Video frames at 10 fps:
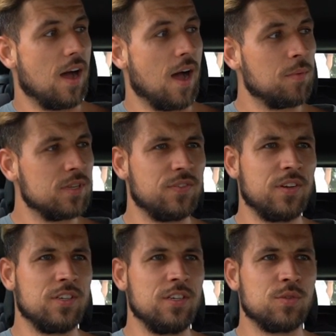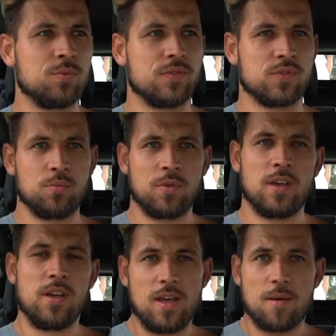A my stwierdziliśmy, że w sumie
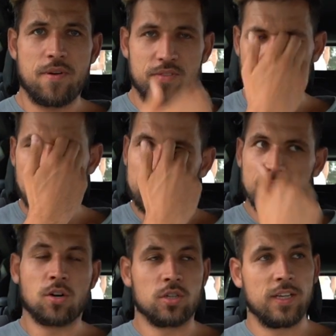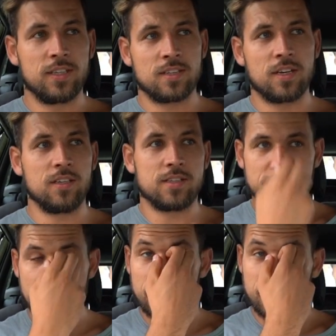pewnie ma innego klienta i
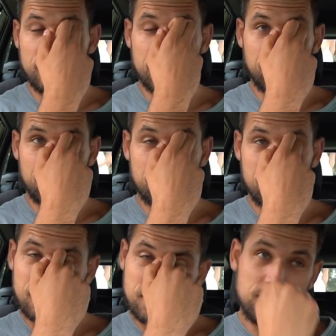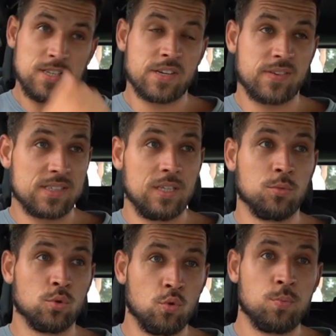chce, żebyśmy nie zawracali
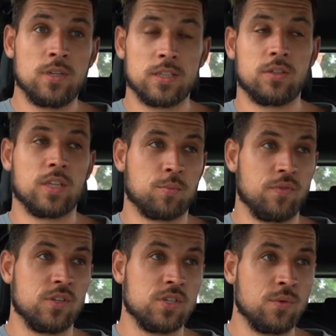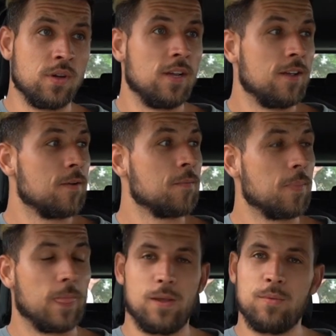mu dupy, dlatego tak powiedział.
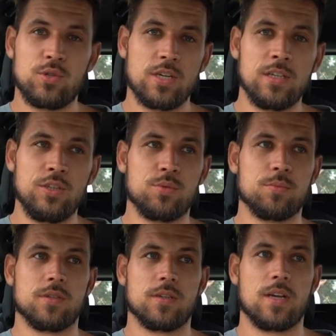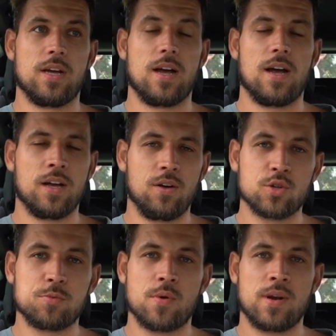No i przyjechaliśmy. A
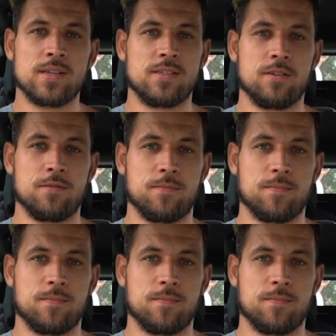gość miał rację.